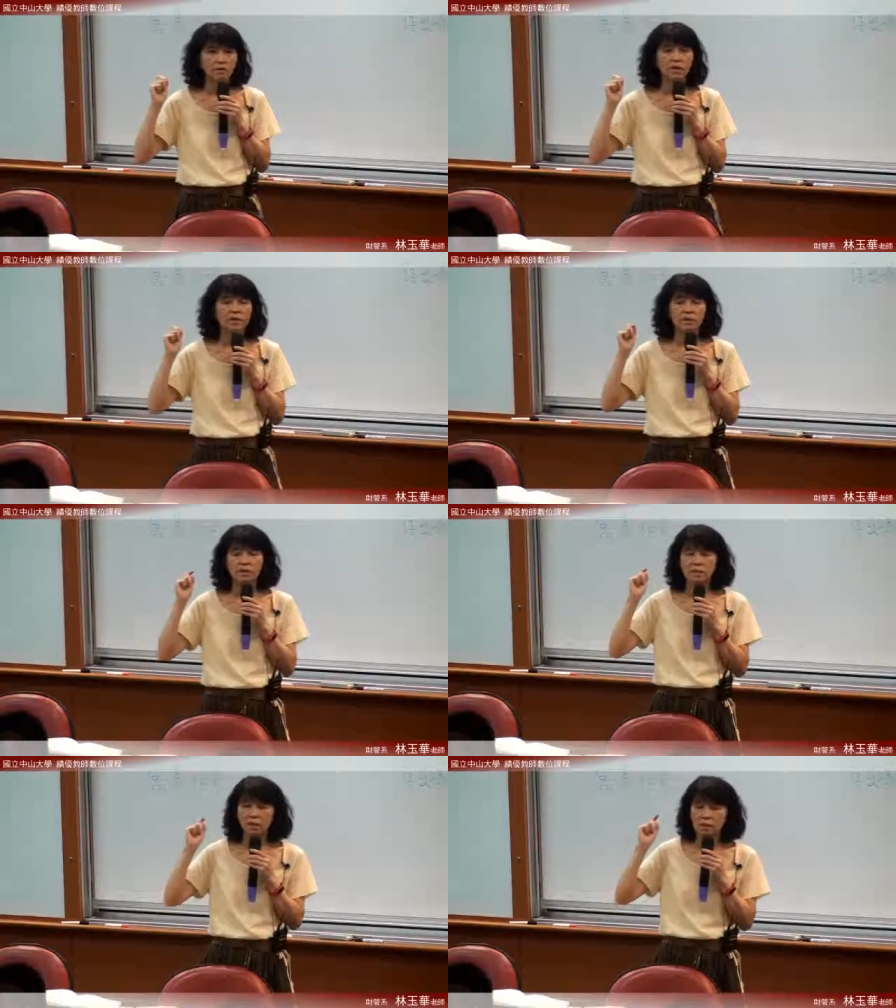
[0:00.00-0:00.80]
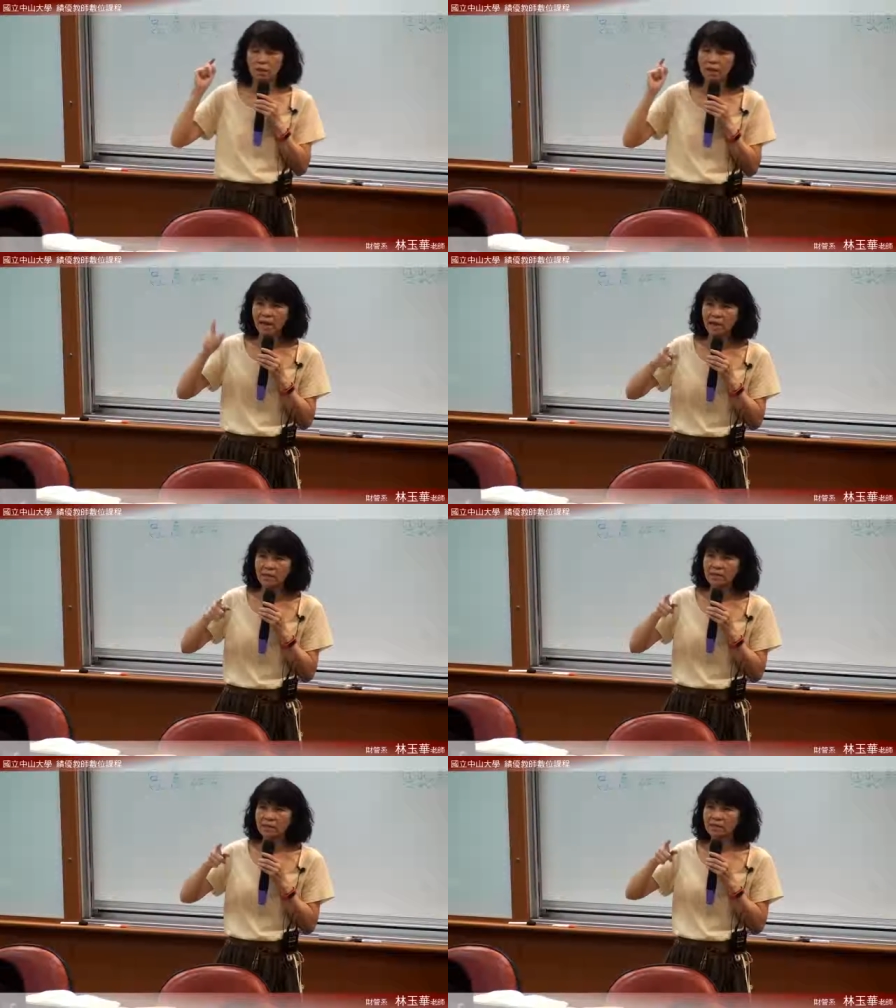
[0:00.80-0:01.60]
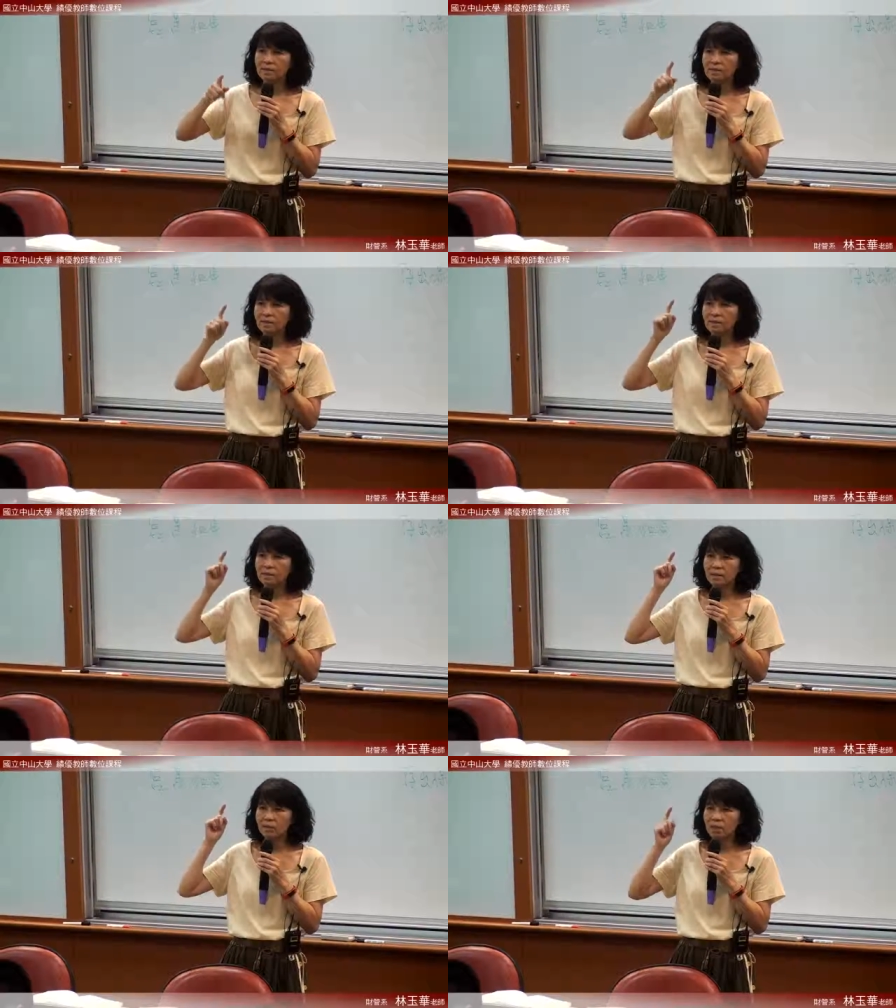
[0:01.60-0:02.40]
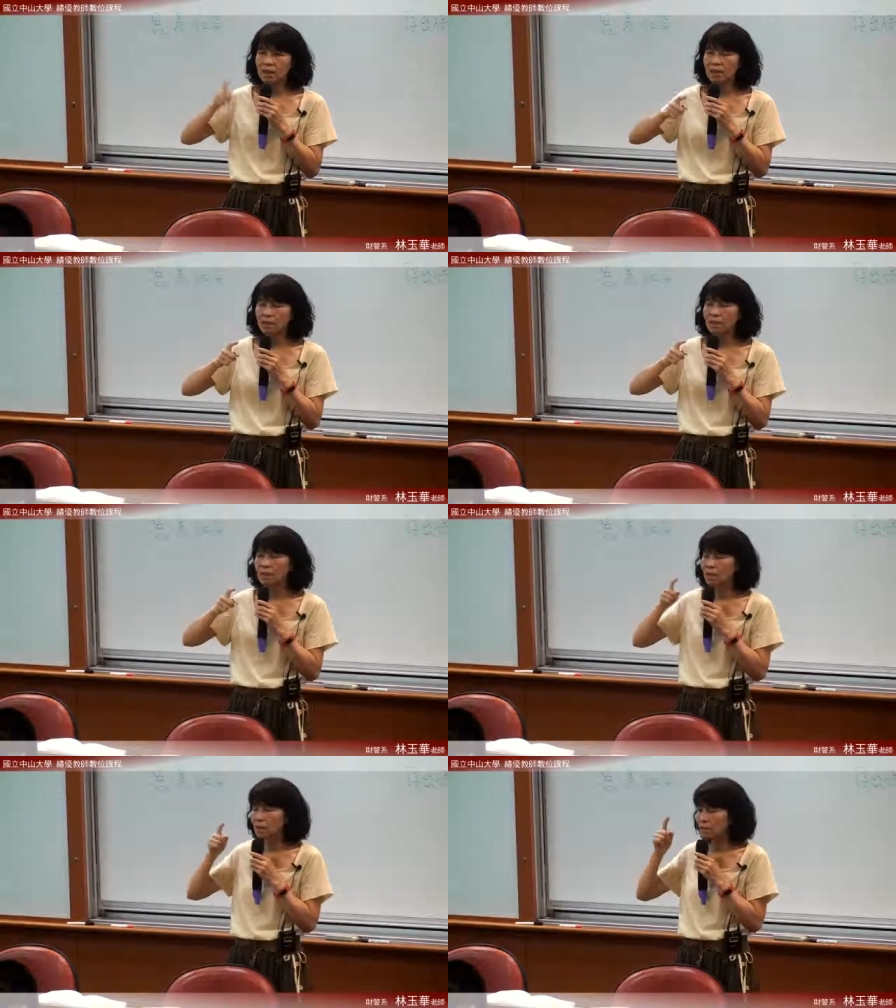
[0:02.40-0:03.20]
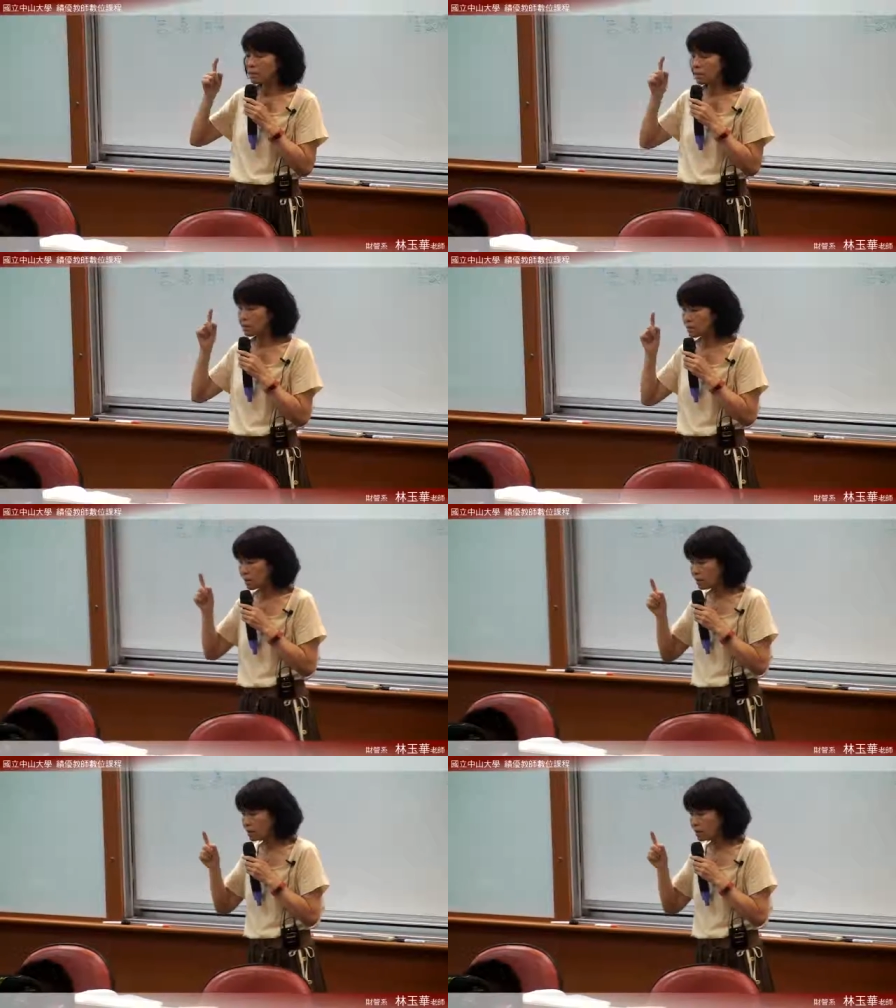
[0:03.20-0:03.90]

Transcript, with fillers: 所以一开始你只要界定，你只要知道